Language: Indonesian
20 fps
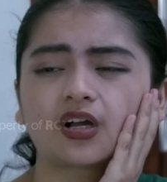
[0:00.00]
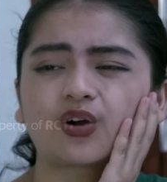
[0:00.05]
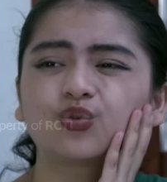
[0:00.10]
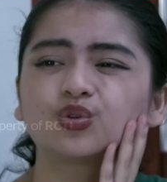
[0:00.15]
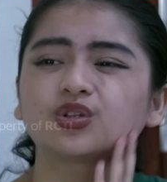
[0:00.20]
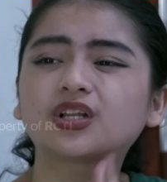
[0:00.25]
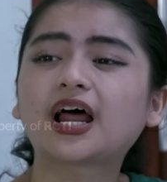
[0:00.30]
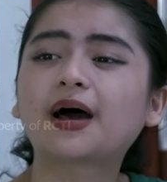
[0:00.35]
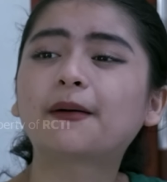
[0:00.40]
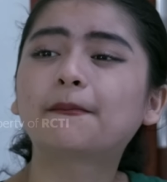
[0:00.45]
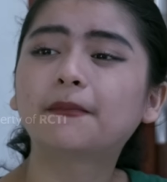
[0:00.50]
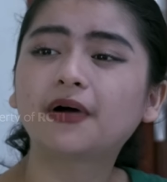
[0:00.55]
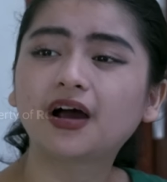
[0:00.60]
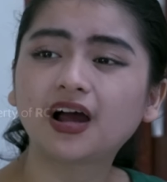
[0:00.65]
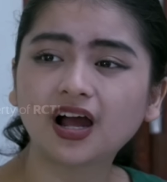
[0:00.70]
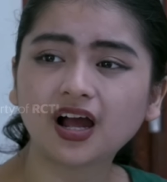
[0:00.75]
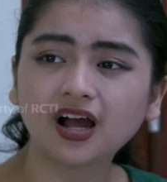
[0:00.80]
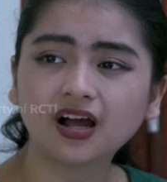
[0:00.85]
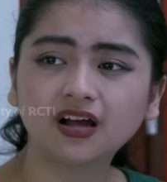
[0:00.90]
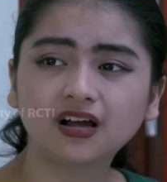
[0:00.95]
Takut
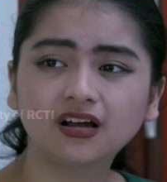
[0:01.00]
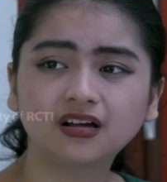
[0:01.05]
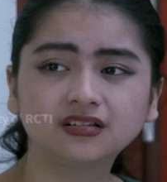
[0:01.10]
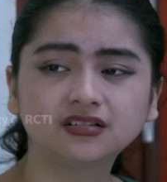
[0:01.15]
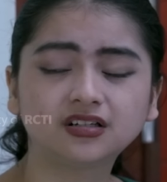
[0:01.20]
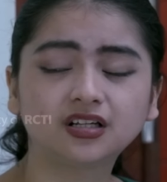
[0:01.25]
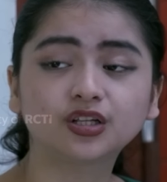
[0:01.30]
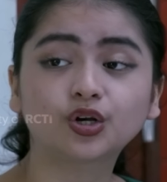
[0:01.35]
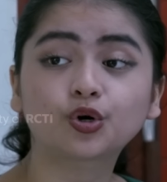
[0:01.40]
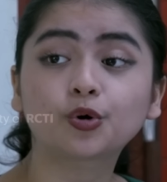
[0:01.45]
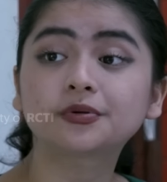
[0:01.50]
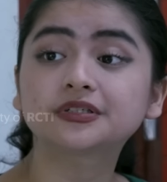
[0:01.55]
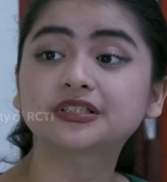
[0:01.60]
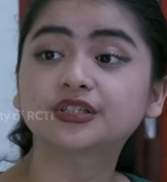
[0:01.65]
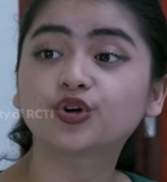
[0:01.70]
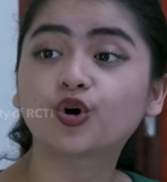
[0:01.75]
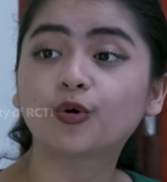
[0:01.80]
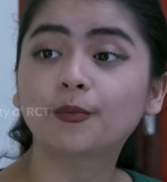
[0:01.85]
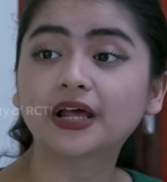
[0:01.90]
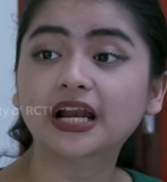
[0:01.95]
lama. Nanti aku
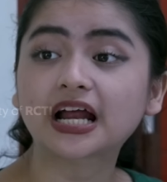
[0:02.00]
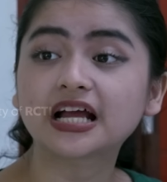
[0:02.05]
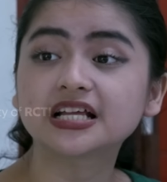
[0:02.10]
pesen gober